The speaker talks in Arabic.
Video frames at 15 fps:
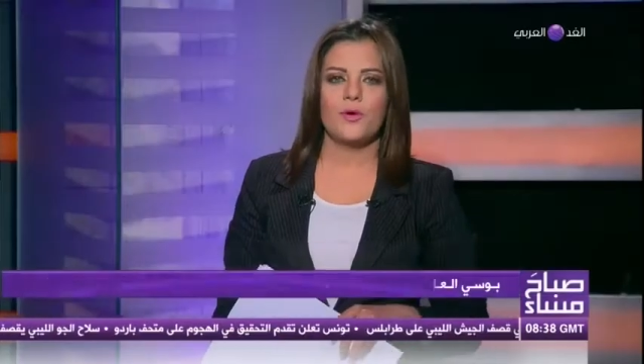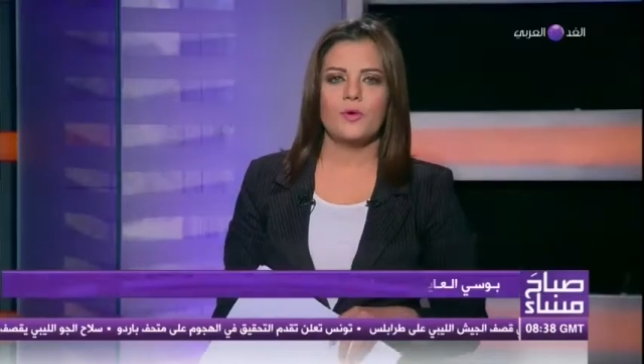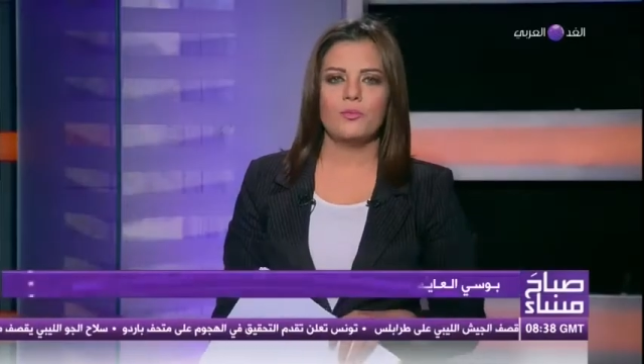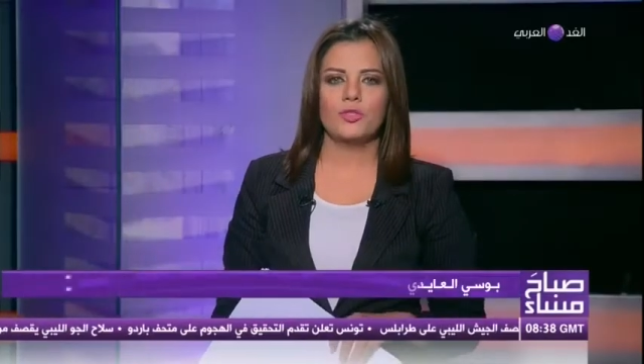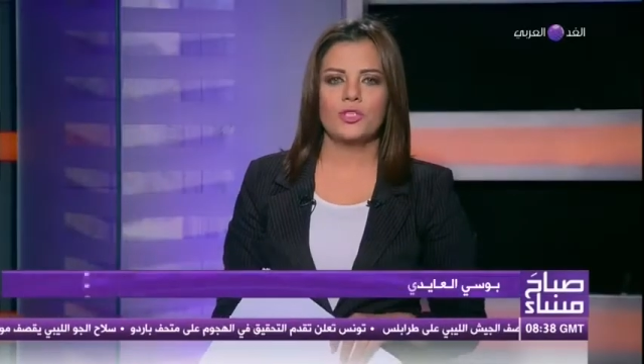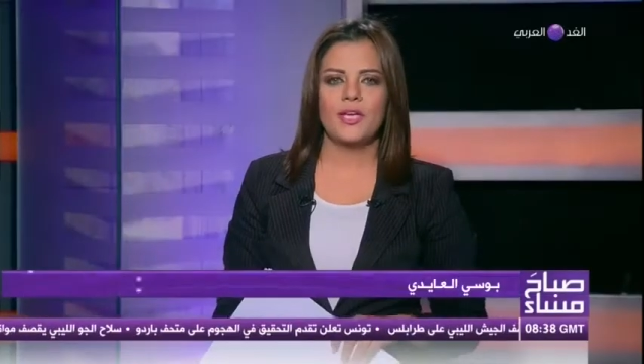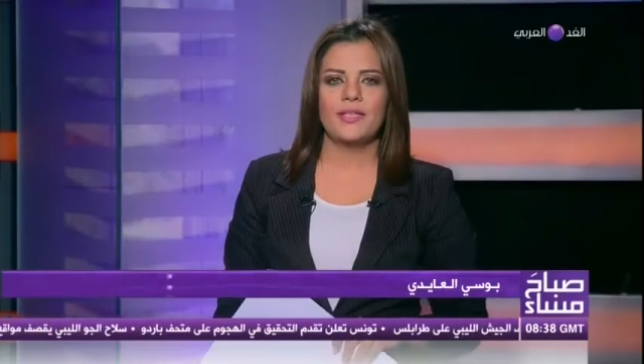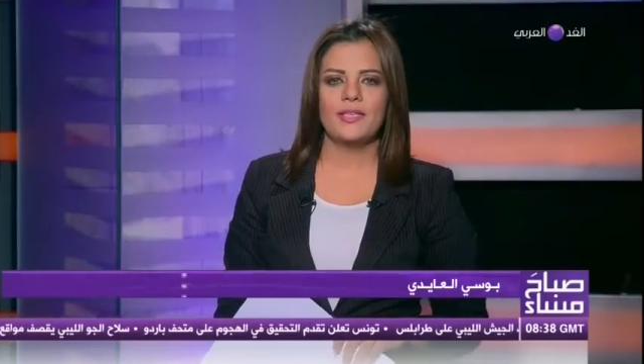
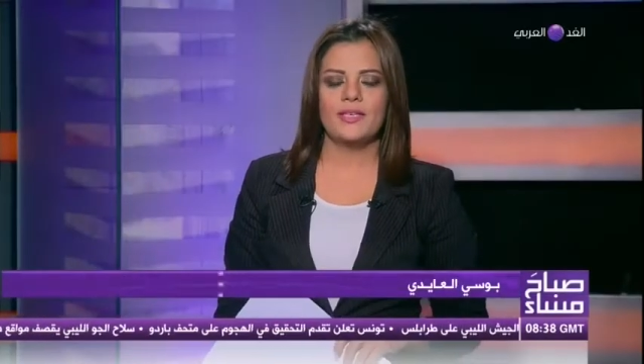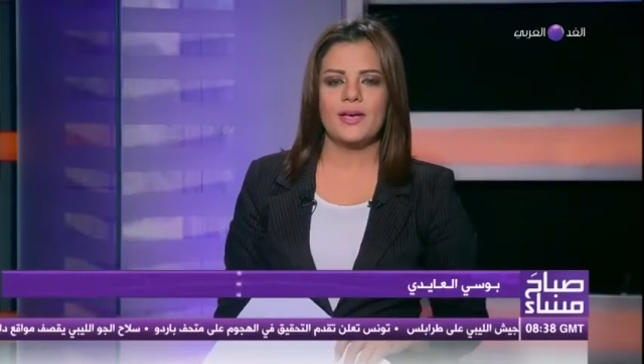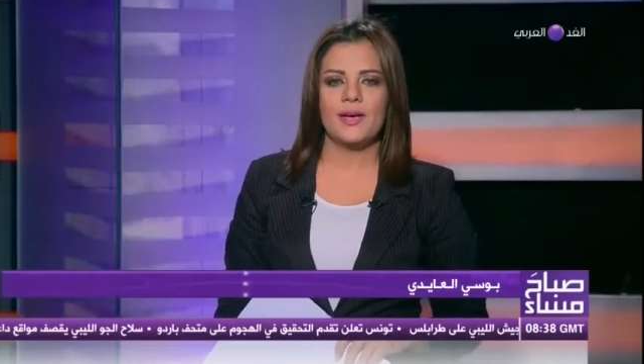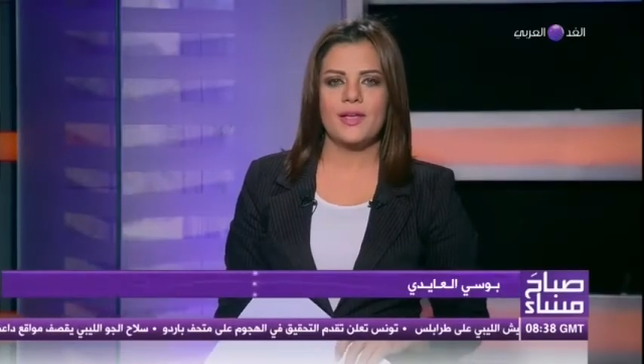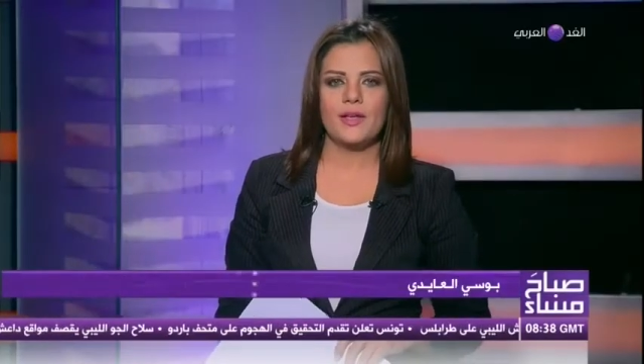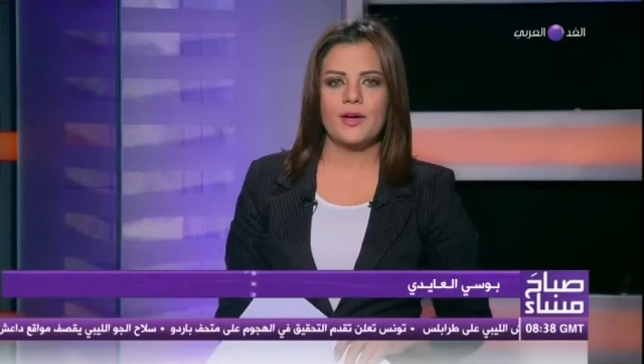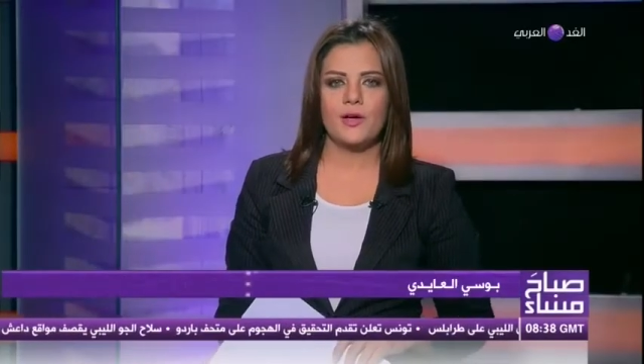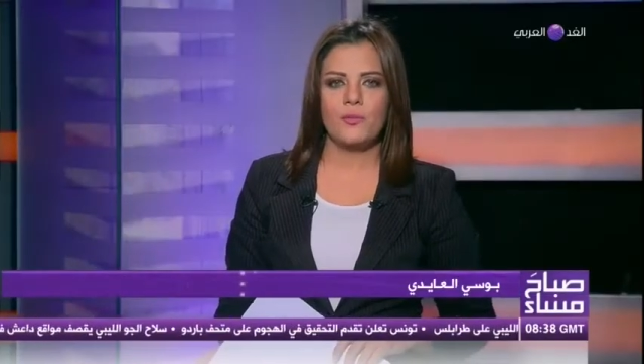بكم
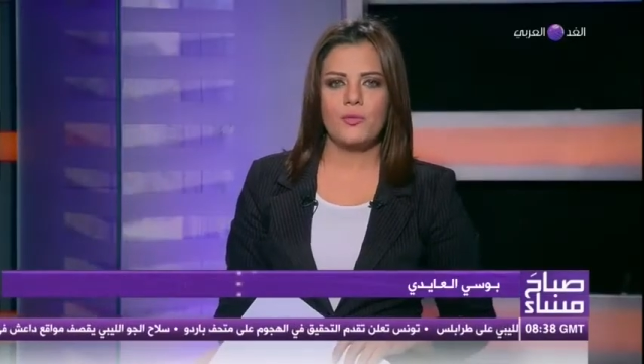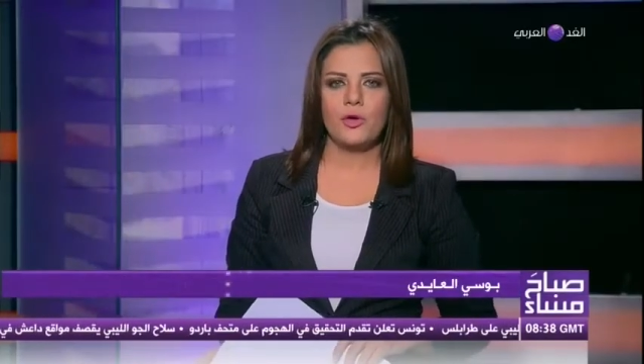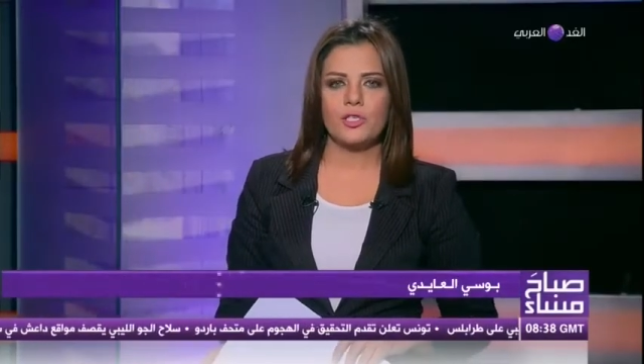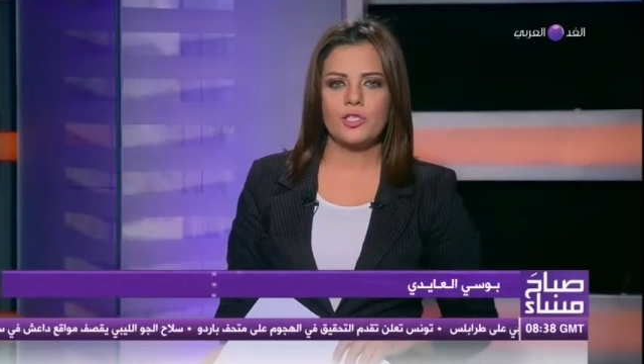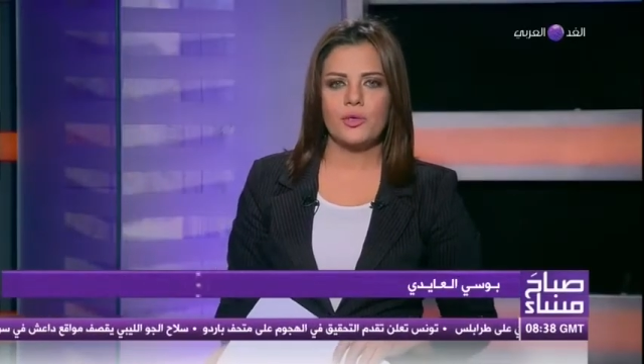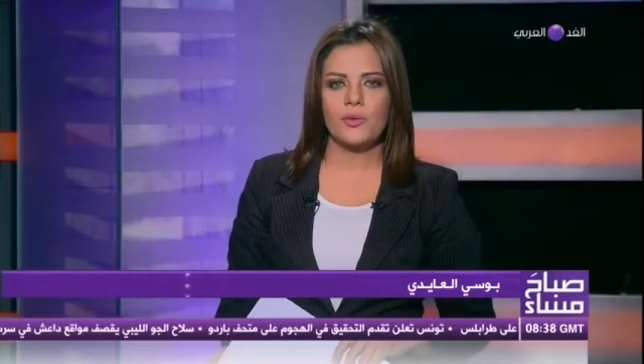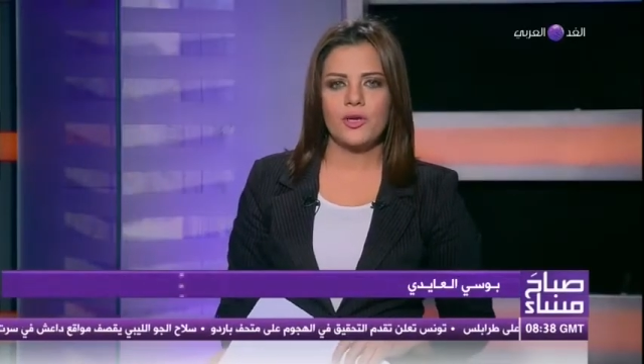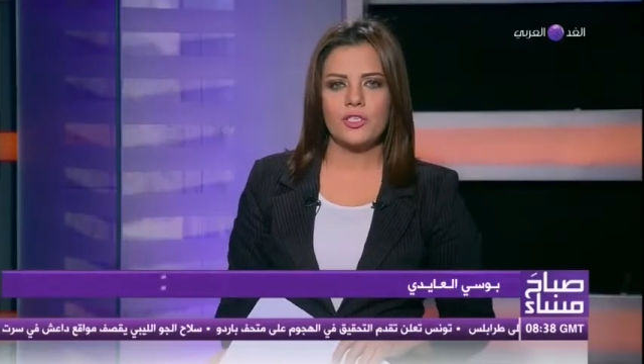مشاهدينا
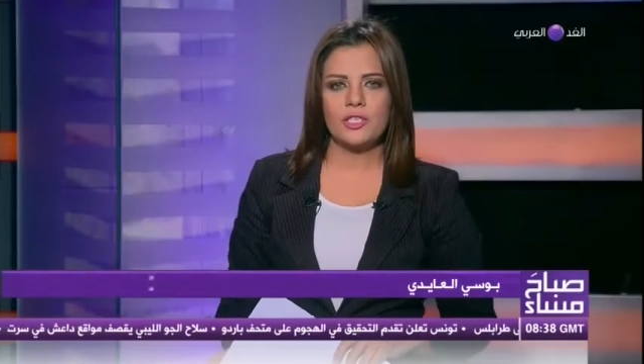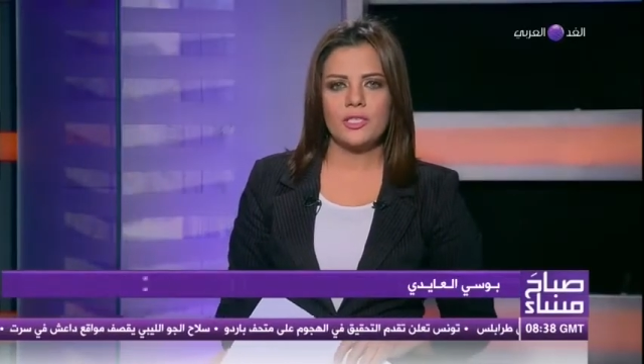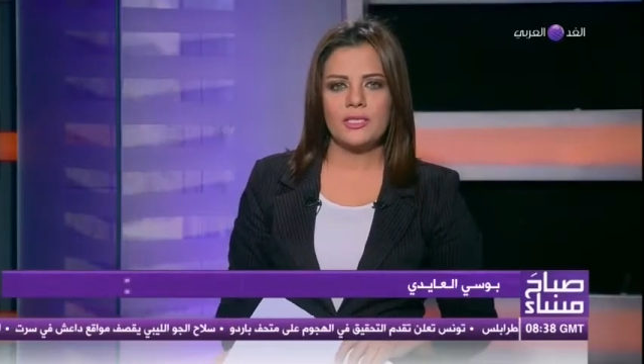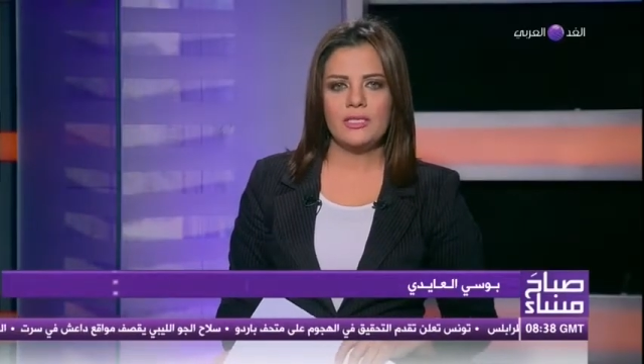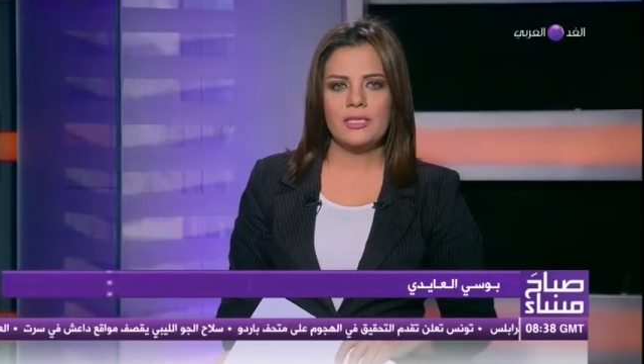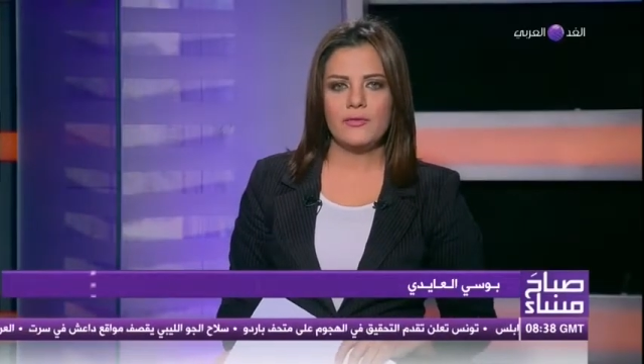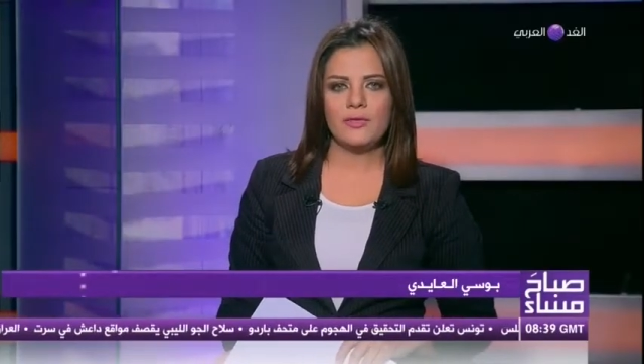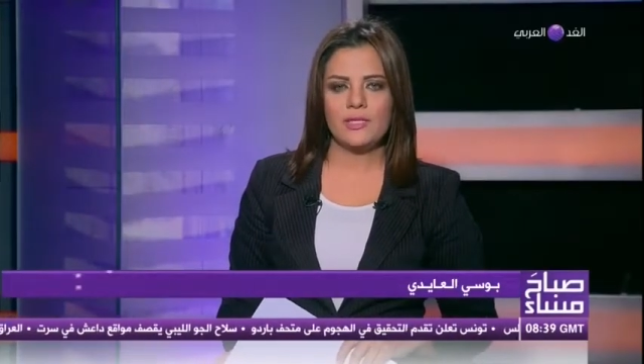الكرام
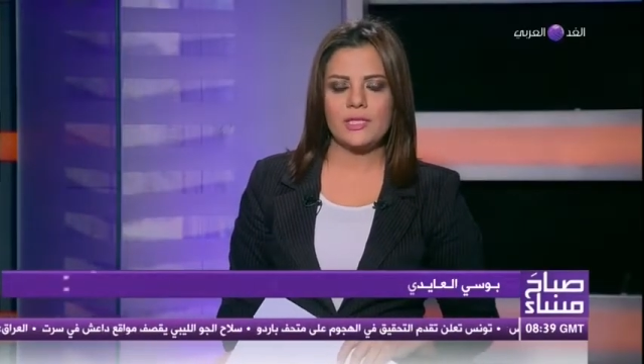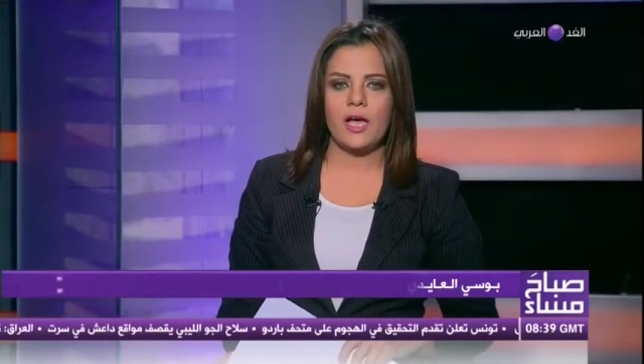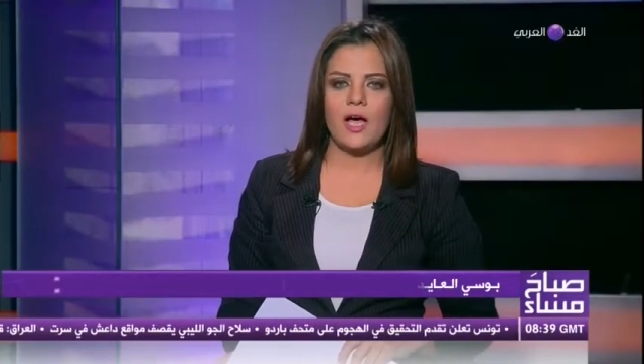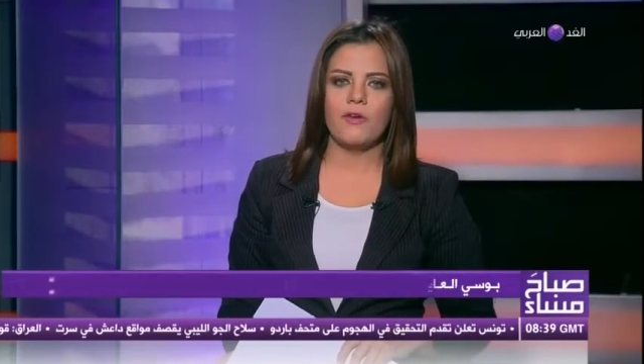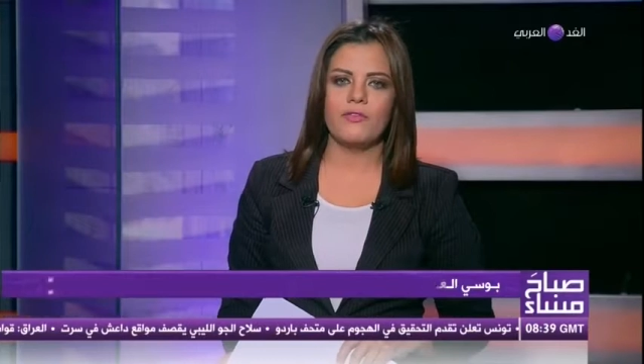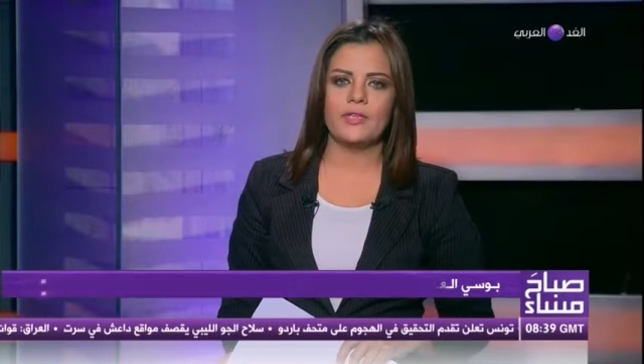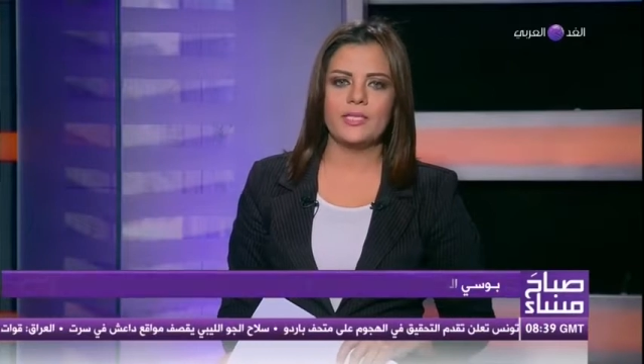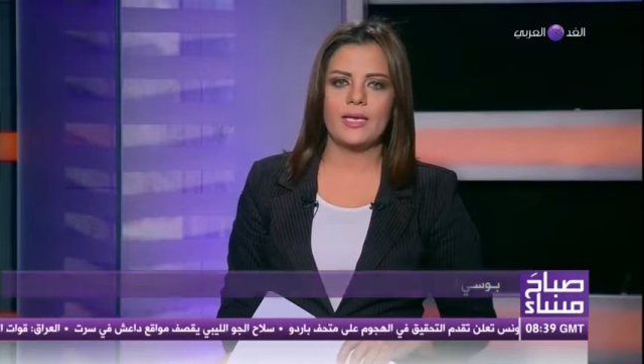وجولة جديدة في
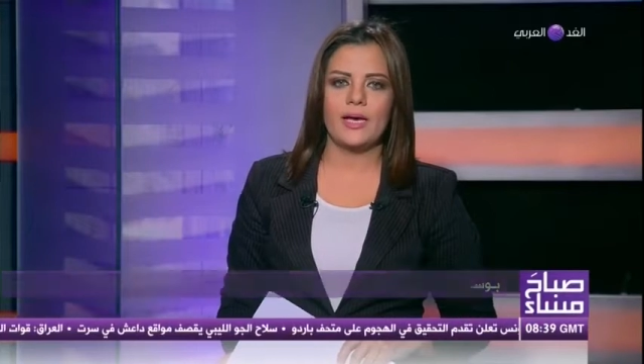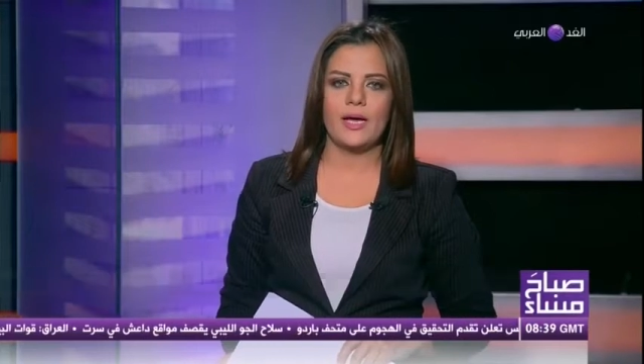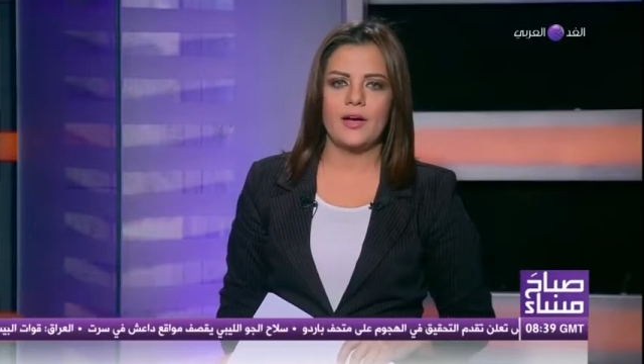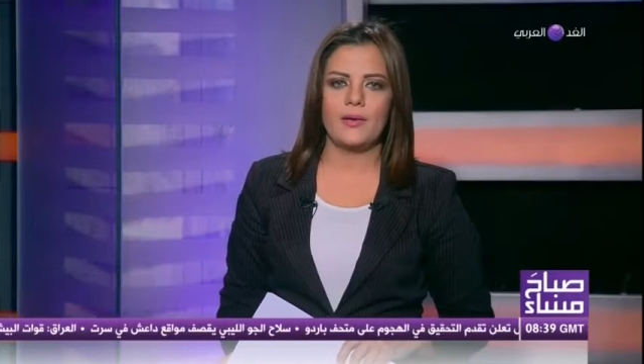الصحافة